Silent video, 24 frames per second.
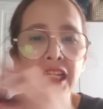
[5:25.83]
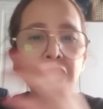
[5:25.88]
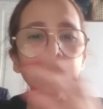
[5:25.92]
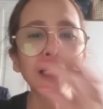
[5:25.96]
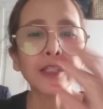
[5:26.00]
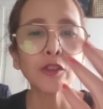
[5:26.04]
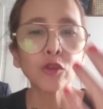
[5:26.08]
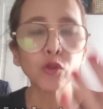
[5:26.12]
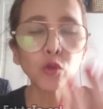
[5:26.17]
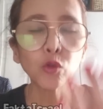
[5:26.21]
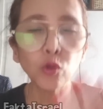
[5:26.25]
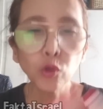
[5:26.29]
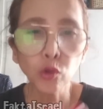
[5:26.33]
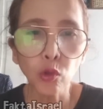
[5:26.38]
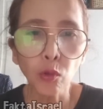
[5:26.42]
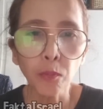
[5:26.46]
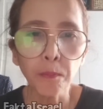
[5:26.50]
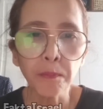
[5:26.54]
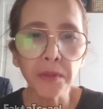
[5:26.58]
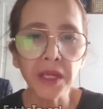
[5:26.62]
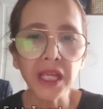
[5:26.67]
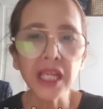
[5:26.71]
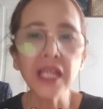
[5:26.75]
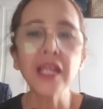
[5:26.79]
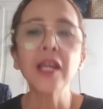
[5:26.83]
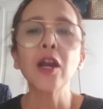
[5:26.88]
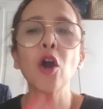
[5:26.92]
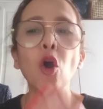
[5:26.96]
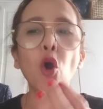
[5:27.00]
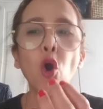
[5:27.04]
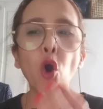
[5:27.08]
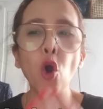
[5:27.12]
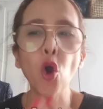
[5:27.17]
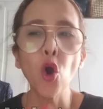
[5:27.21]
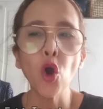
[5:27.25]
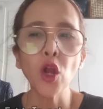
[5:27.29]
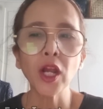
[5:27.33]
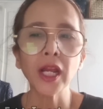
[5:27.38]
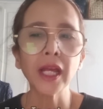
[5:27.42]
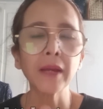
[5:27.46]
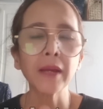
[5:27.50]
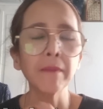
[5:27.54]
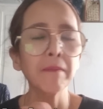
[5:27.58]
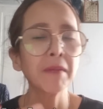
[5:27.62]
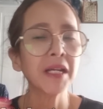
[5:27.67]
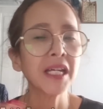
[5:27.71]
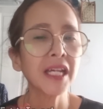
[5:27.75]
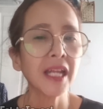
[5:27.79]
ditutupi
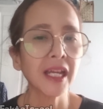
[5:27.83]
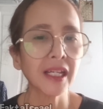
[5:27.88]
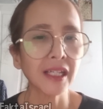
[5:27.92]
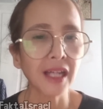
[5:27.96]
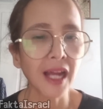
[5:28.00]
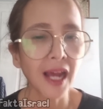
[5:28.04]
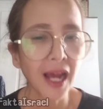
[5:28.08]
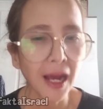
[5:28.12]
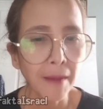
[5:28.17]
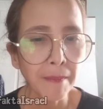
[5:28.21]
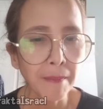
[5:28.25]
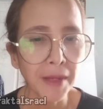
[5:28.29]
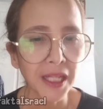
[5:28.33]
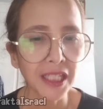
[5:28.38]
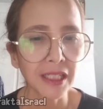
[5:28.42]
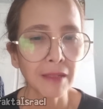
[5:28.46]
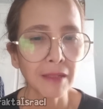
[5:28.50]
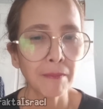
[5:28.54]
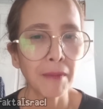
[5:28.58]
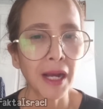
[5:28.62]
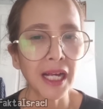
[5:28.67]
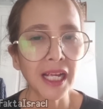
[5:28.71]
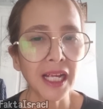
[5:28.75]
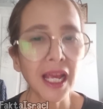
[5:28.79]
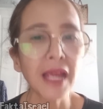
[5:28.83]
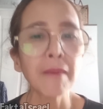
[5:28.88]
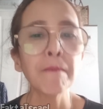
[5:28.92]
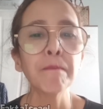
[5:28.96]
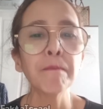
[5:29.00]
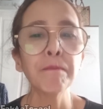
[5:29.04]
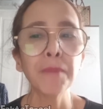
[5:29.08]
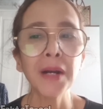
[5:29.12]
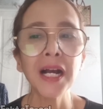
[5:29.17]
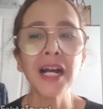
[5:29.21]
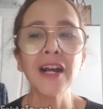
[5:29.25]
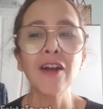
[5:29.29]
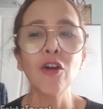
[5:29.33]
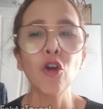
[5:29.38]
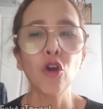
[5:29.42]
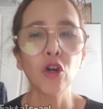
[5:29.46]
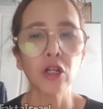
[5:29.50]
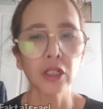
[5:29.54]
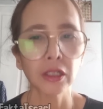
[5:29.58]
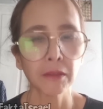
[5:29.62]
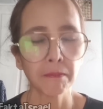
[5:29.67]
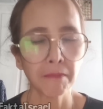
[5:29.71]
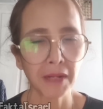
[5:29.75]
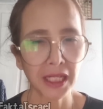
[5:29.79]
oleh bendera Hamas sebagai
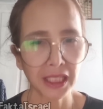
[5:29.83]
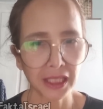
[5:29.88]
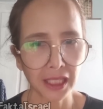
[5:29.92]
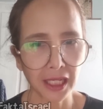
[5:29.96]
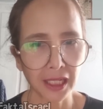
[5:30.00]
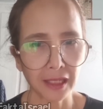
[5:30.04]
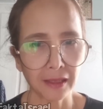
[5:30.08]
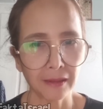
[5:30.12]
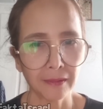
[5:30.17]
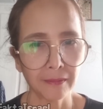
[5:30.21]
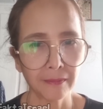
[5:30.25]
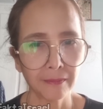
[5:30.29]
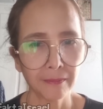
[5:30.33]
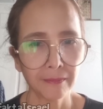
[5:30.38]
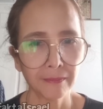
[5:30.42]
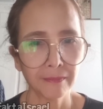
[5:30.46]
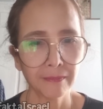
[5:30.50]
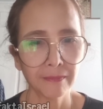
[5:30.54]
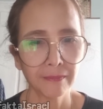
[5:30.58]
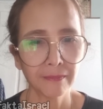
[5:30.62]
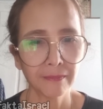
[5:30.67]
penghormatan